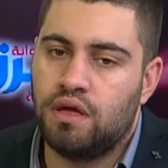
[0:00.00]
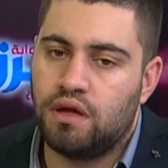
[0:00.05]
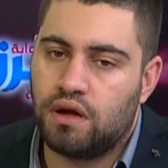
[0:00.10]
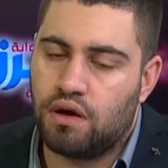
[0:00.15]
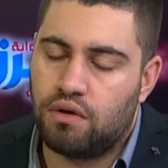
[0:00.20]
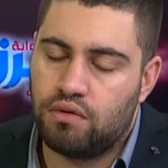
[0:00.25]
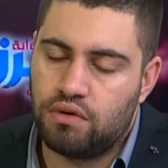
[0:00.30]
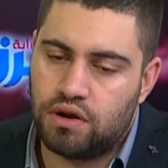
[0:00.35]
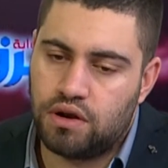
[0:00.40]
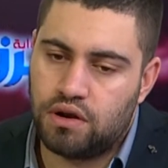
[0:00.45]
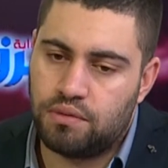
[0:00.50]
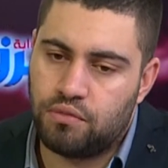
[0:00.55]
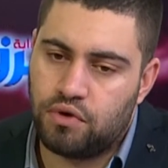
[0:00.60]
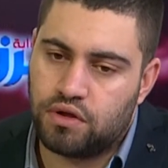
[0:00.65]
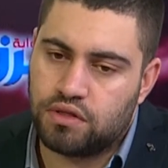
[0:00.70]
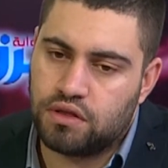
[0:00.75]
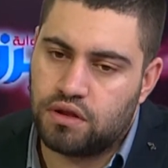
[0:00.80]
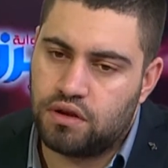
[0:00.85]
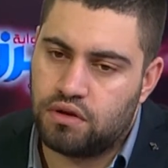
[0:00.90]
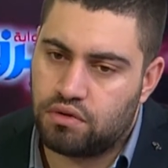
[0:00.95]
كون
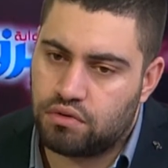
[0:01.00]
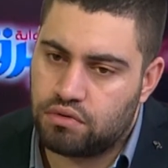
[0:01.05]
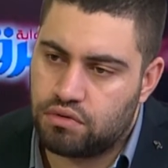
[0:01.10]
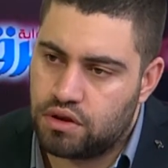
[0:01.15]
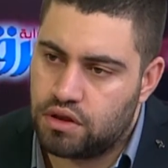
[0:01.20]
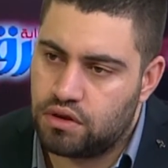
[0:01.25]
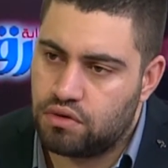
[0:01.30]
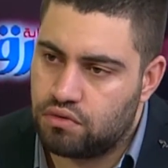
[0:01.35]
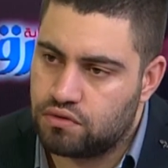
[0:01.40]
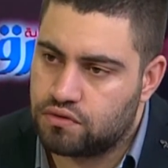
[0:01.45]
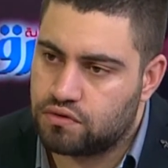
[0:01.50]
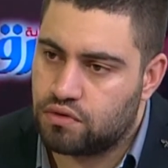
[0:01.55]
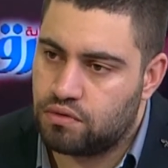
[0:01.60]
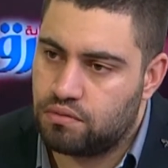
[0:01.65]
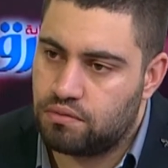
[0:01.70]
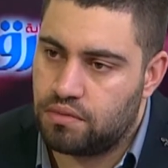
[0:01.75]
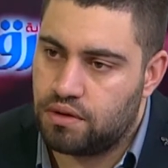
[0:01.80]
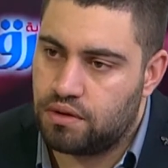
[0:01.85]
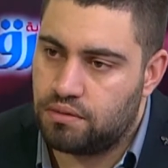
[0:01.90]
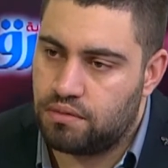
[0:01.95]
المواطنين الاردنيين نصهم
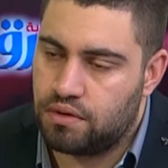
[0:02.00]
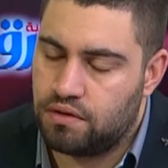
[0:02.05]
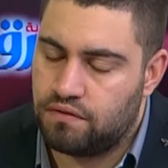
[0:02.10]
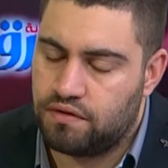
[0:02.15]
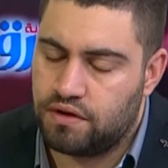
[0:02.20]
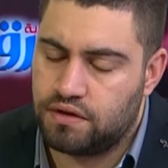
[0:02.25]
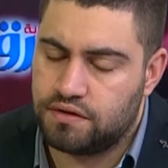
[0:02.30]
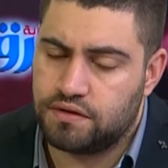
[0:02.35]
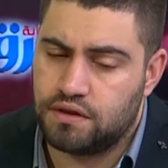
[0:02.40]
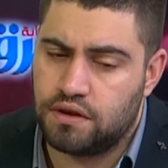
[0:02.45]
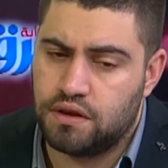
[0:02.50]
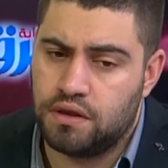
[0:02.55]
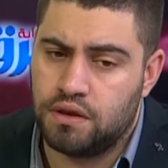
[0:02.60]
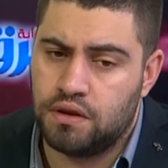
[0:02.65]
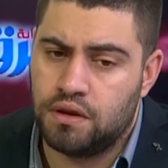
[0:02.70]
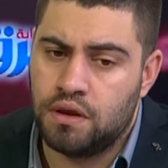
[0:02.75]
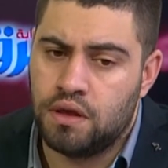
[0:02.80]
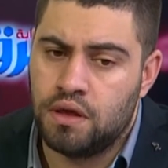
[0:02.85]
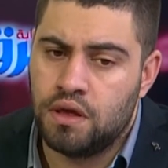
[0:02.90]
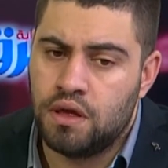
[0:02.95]
من الفلسطينيين
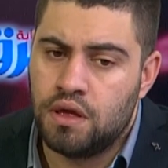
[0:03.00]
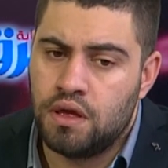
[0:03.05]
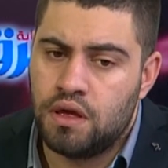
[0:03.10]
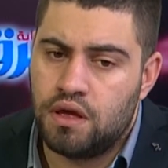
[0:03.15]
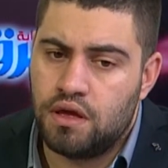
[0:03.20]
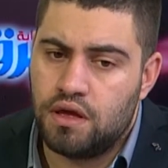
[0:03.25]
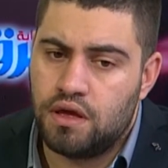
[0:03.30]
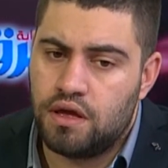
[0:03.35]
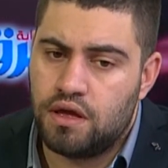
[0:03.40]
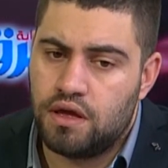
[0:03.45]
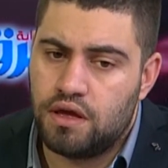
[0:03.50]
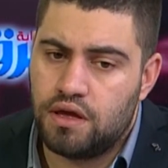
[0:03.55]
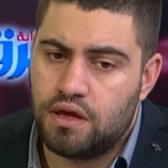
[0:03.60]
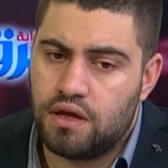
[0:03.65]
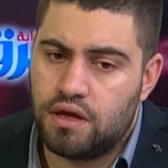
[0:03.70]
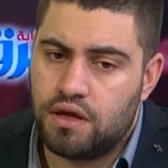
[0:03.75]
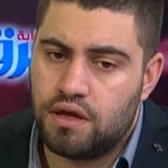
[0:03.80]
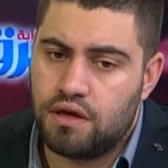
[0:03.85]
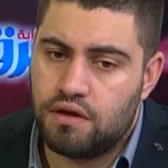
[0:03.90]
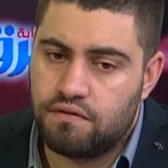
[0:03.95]

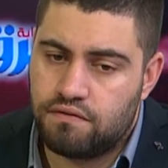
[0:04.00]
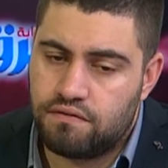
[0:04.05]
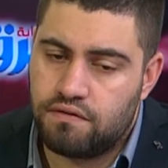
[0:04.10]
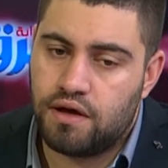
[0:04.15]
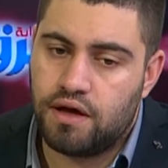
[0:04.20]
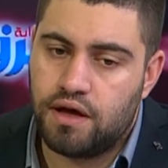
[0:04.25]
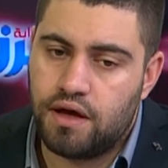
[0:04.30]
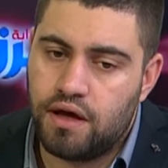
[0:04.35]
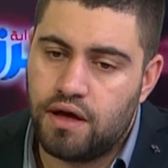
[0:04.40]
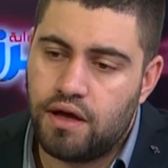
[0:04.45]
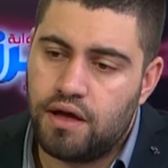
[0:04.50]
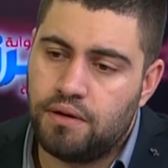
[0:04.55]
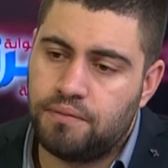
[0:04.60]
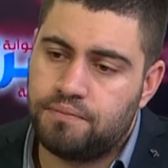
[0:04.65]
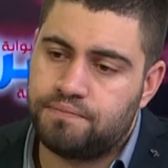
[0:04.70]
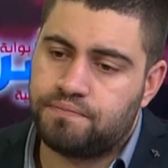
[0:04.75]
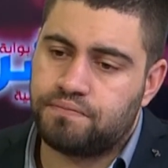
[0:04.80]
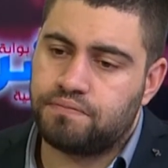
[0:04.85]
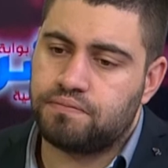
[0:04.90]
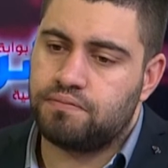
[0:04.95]
آه، ف
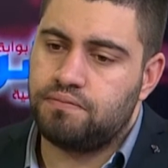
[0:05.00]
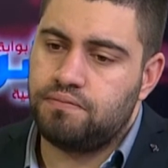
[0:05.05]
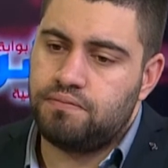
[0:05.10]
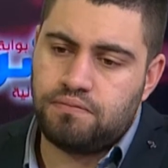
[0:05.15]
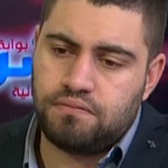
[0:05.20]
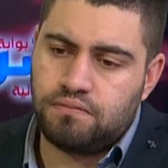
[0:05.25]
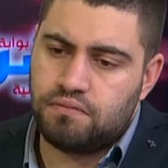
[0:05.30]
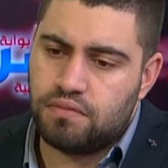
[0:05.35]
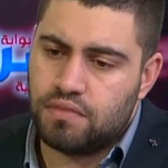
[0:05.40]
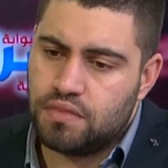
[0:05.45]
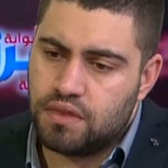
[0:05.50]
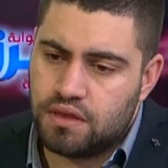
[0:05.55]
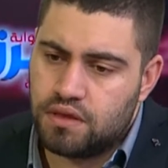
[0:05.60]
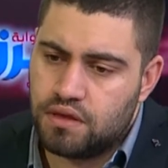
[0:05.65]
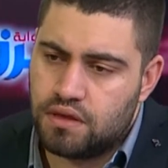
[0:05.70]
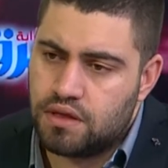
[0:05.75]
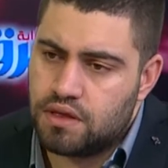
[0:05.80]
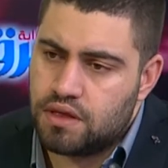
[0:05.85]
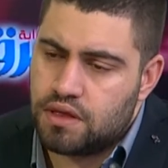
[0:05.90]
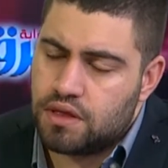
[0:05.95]
تربك
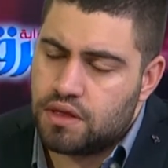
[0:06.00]
عصية